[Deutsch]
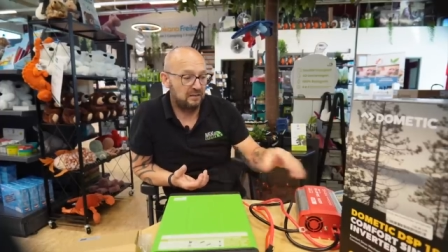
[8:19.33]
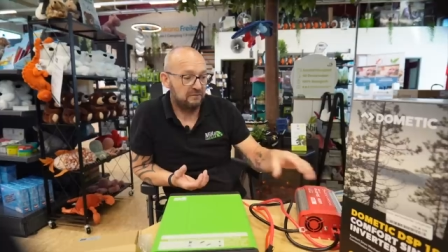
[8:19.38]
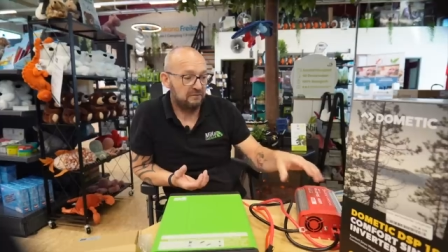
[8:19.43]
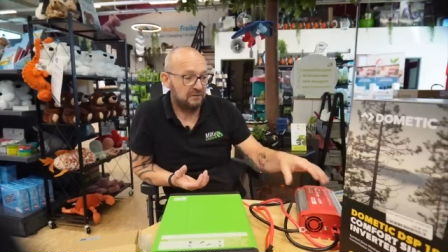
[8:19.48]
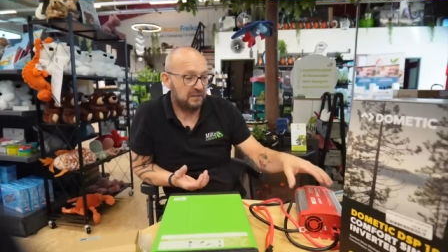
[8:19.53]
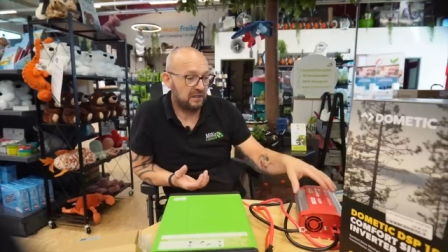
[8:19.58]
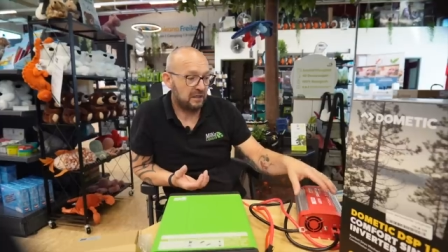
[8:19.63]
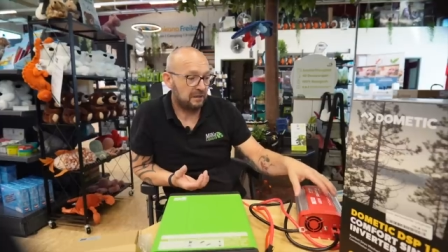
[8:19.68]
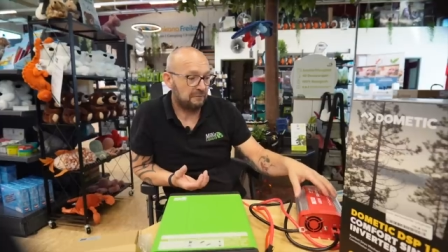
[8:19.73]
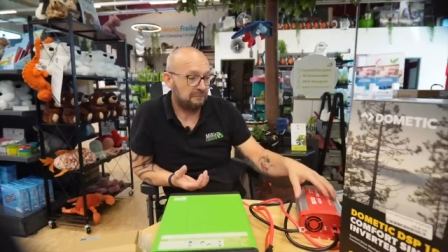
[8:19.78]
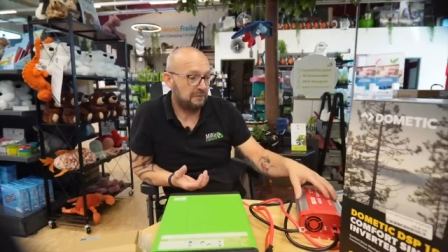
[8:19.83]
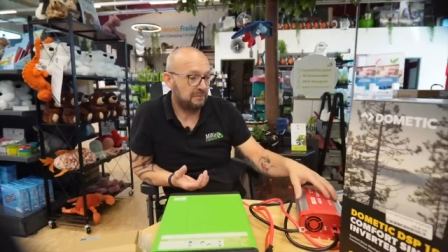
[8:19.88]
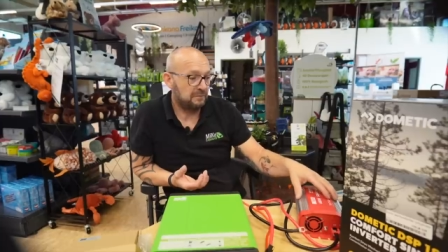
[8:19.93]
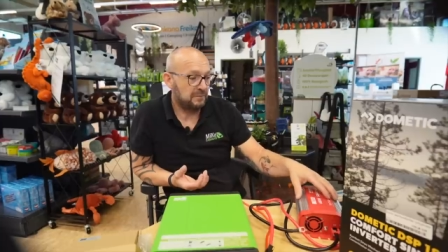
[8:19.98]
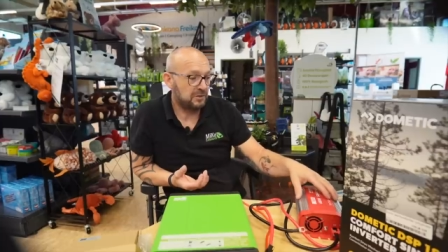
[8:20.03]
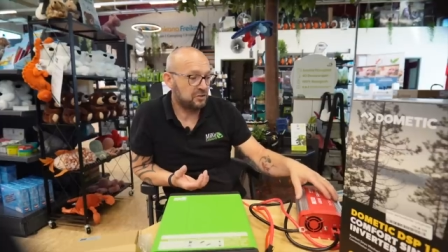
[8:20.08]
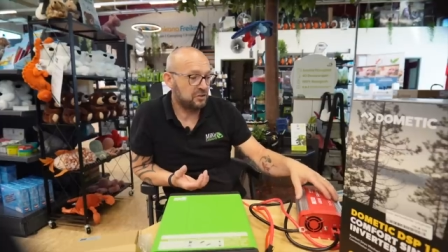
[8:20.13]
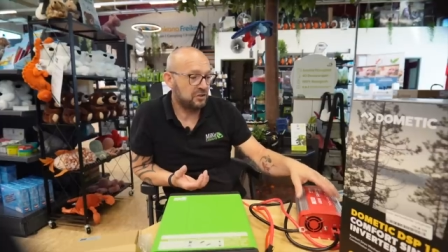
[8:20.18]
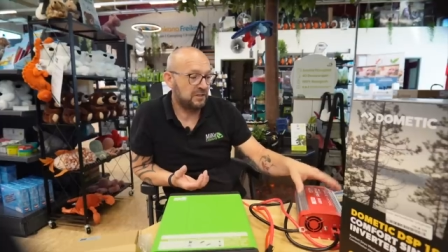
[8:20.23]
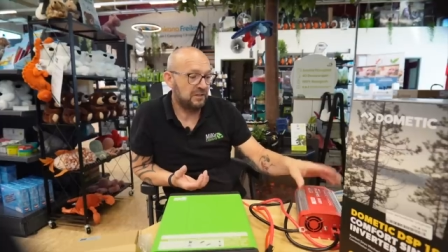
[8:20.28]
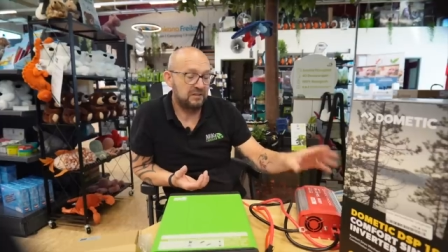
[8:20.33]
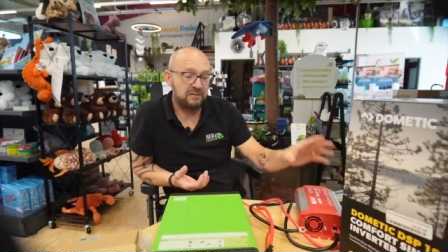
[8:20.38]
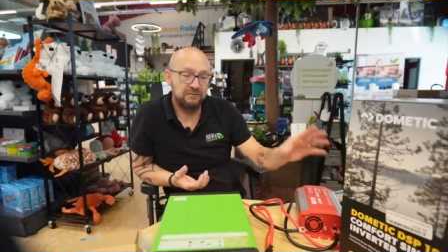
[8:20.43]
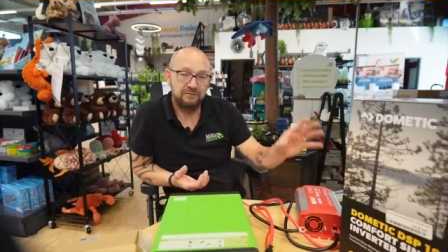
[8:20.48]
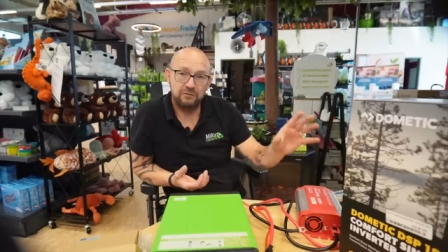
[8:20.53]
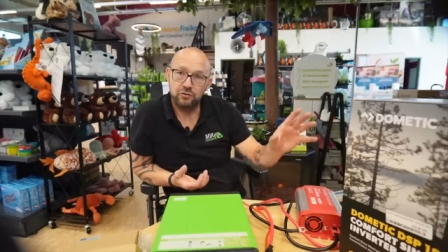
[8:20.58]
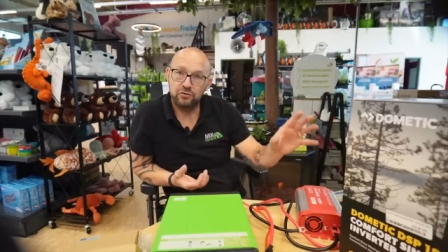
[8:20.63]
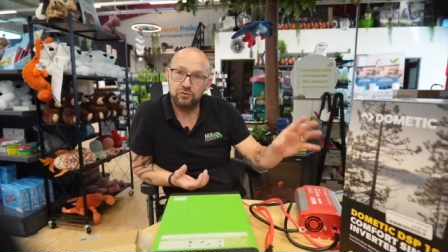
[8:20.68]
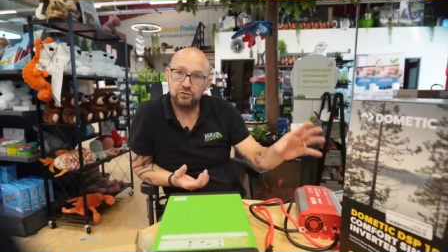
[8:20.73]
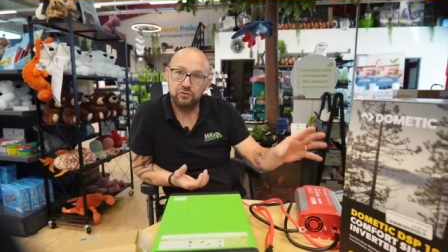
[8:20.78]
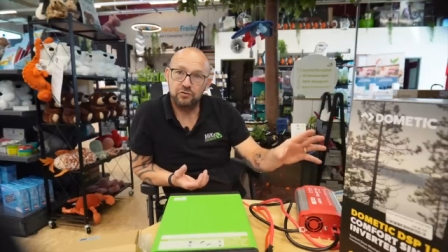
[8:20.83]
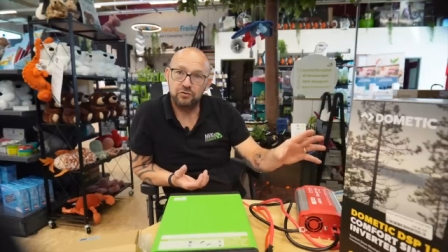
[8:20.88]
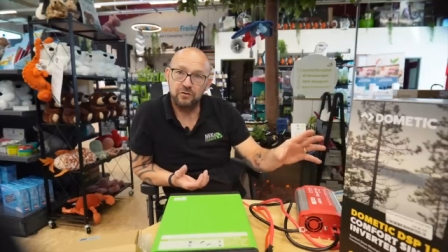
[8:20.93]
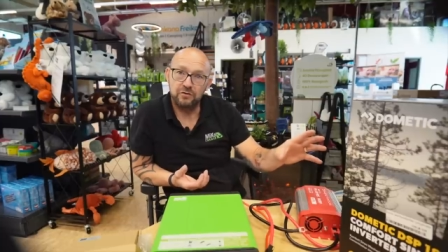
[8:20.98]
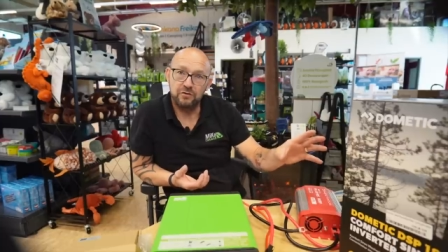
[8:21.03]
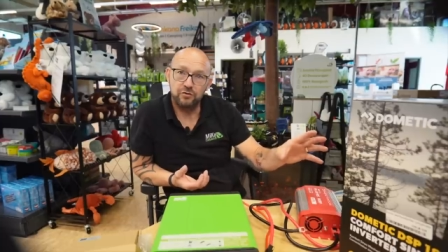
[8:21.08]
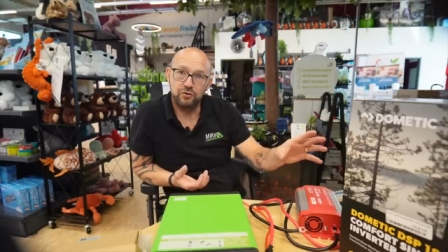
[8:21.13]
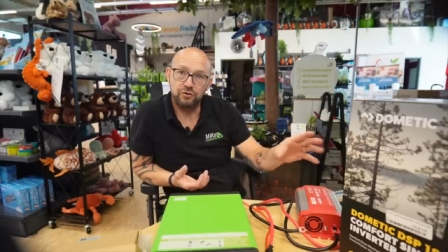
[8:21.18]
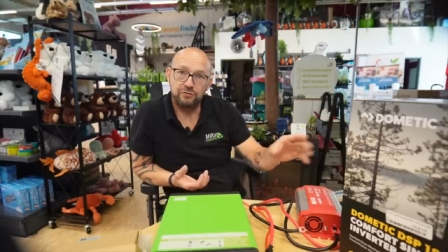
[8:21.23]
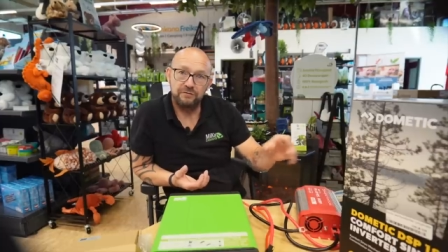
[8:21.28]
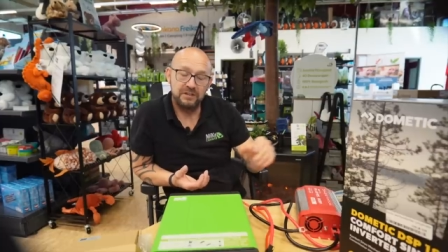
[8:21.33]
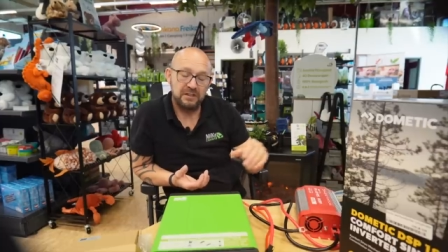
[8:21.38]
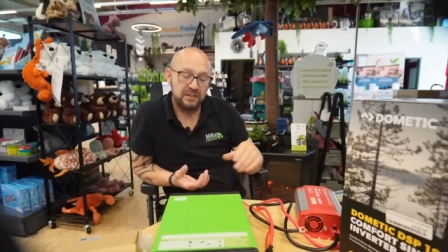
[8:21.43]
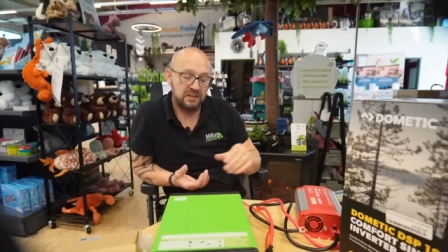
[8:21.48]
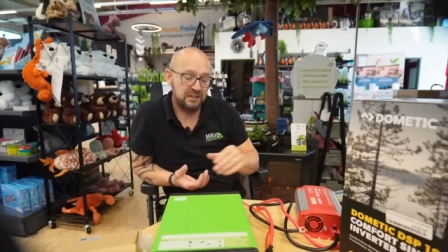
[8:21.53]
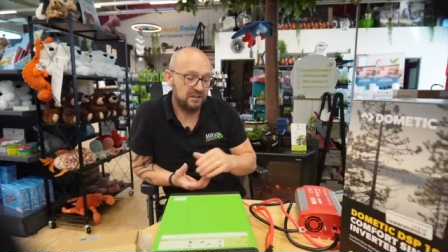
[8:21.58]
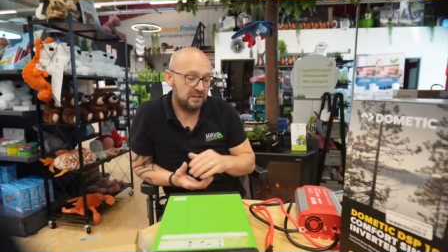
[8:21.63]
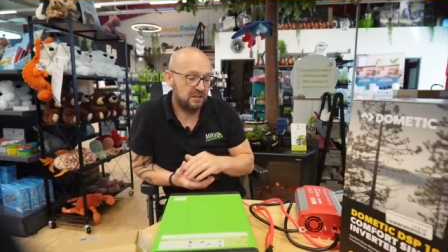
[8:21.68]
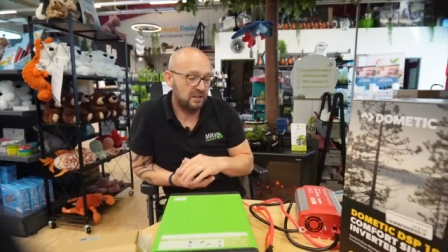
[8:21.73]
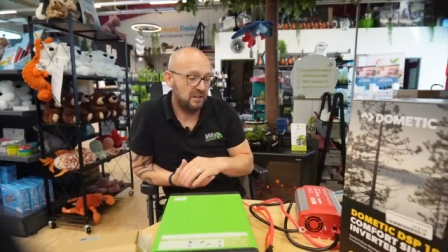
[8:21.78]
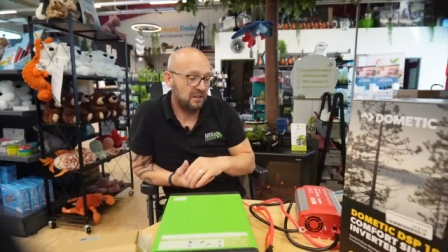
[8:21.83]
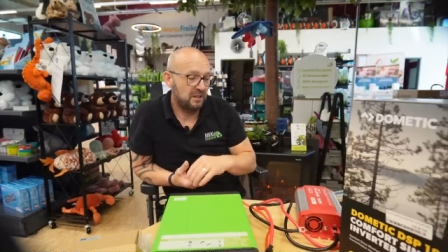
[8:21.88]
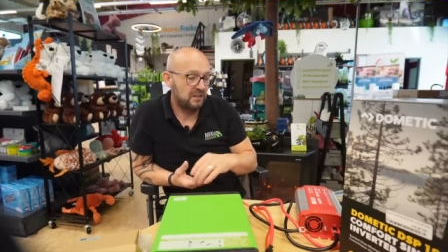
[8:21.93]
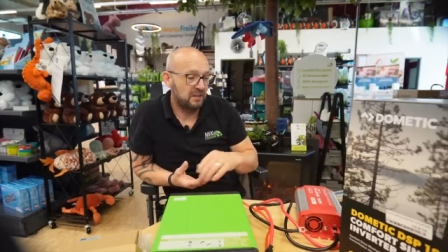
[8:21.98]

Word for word: wie Kaffeemaschine wird schon schwierig.